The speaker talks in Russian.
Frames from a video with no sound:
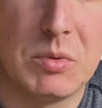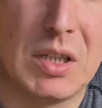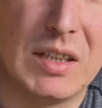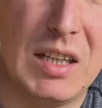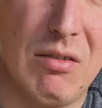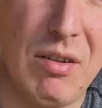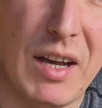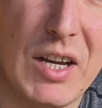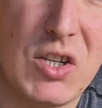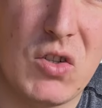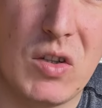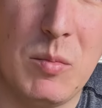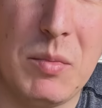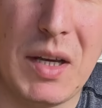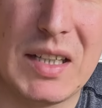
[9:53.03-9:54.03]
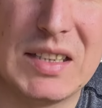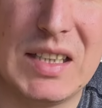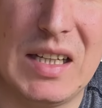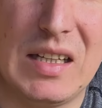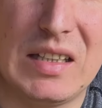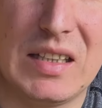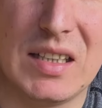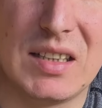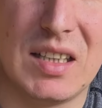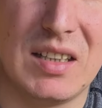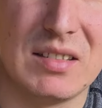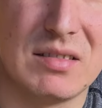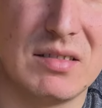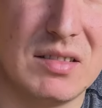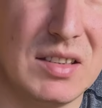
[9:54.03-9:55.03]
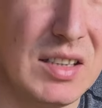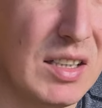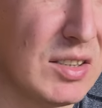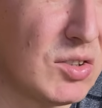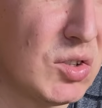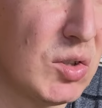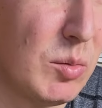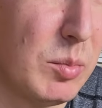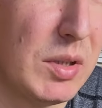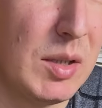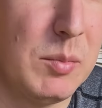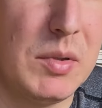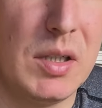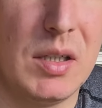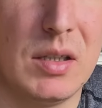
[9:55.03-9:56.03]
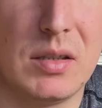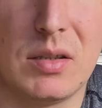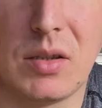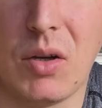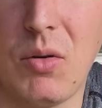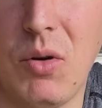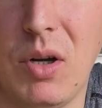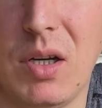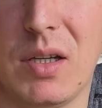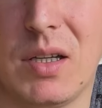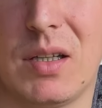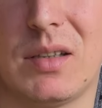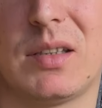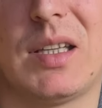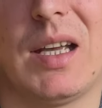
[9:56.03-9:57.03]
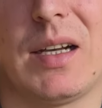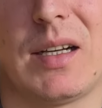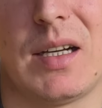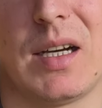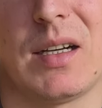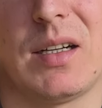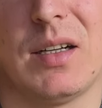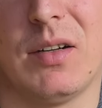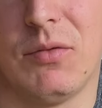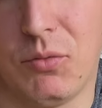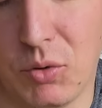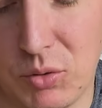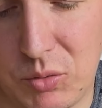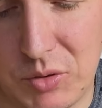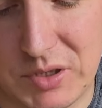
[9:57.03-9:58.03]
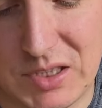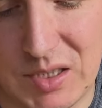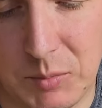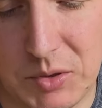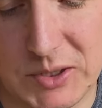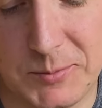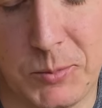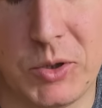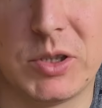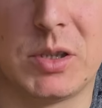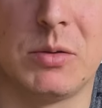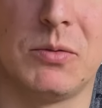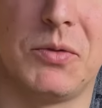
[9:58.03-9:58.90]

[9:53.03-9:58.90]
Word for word: так, для выращивания микрозелени это не особо имеет роли, так как воду, если мы используем